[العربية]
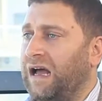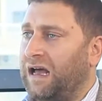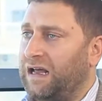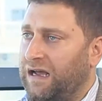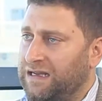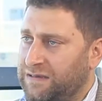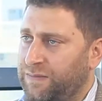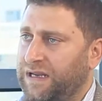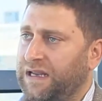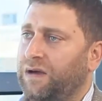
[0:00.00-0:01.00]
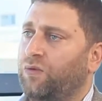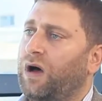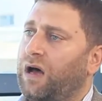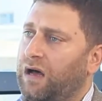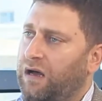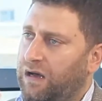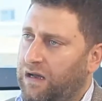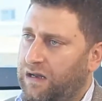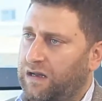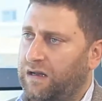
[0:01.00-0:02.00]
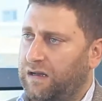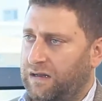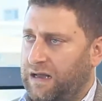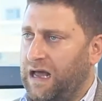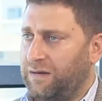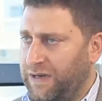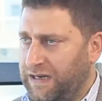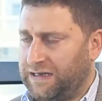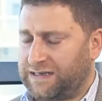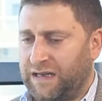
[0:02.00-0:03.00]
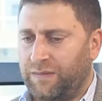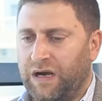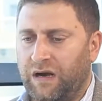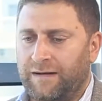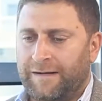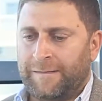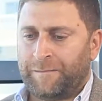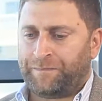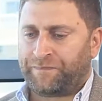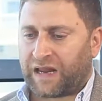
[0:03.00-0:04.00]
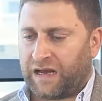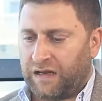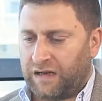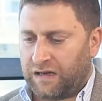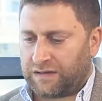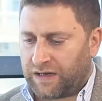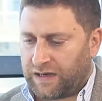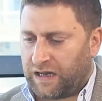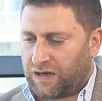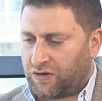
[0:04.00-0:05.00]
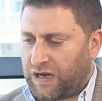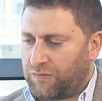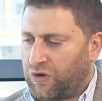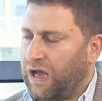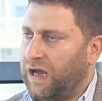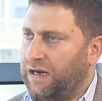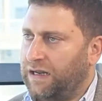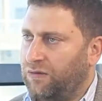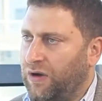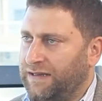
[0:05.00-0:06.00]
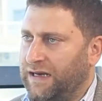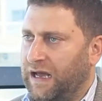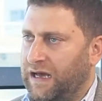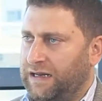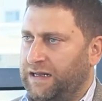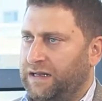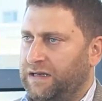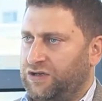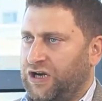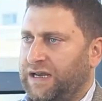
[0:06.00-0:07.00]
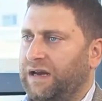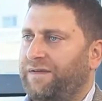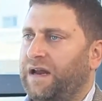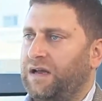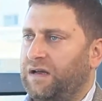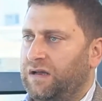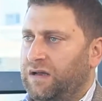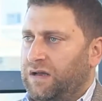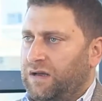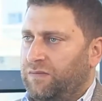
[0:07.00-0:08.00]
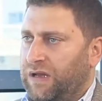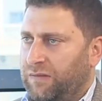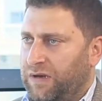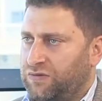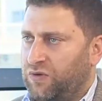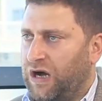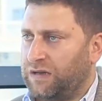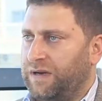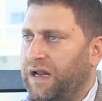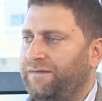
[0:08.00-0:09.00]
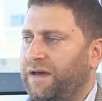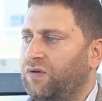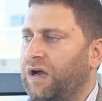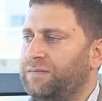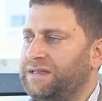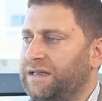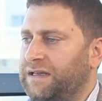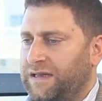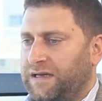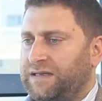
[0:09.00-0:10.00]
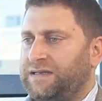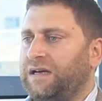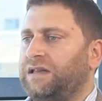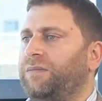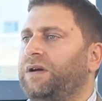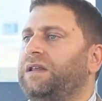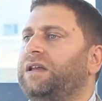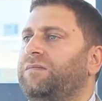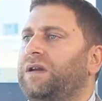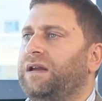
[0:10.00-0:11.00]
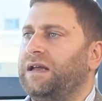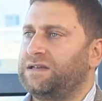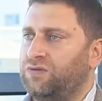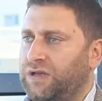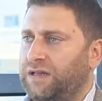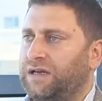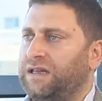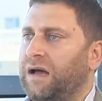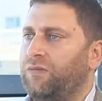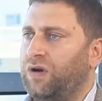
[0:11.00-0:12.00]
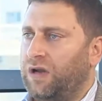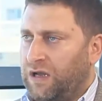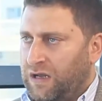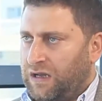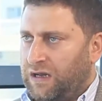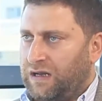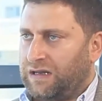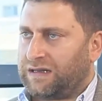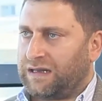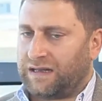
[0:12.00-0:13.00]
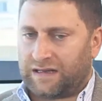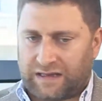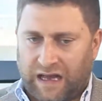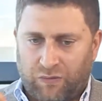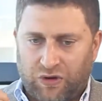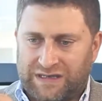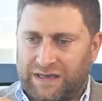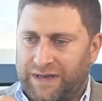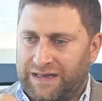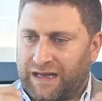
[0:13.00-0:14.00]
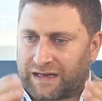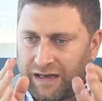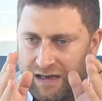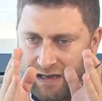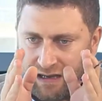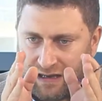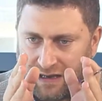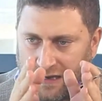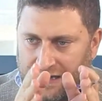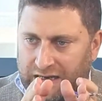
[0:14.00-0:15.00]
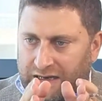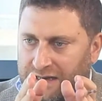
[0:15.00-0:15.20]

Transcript: حزبيه وحربيه آه، سابقه آه، قدرنا انه نعمل حاله وهيدي الحاله تشكل فرق بالمجموعات بال 2005 تقدر تستقطب كثير من الناس وتقدر تعمل آه، تعمل اذا بدك آه، يعني